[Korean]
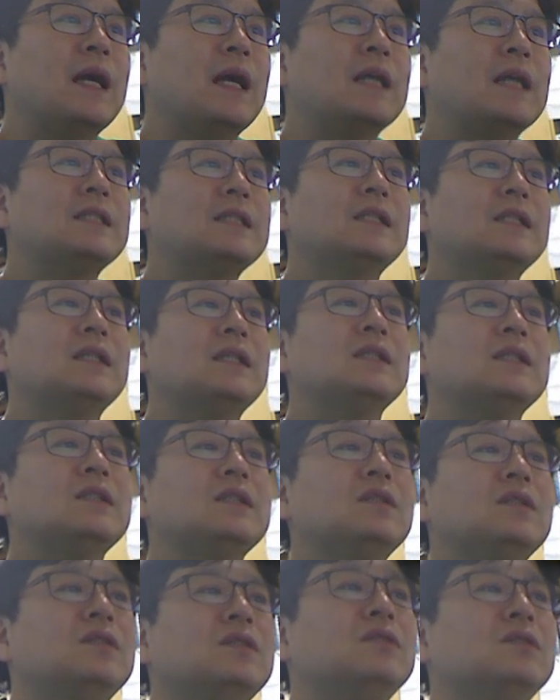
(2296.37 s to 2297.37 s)

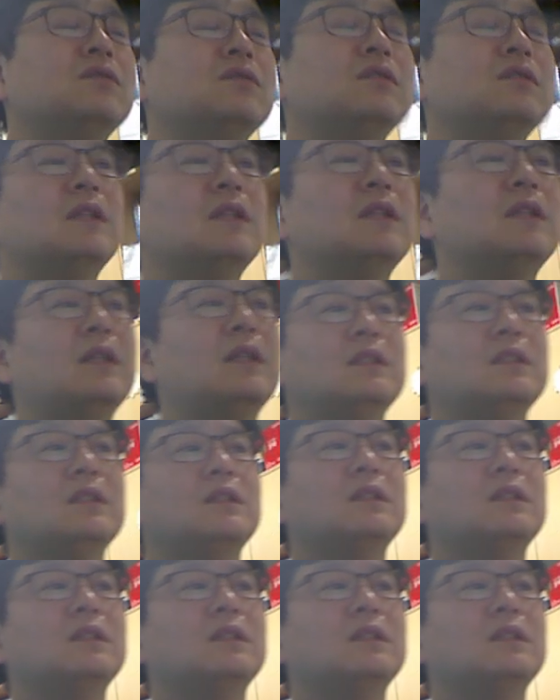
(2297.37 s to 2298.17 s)
아직까지는 우리나라 이제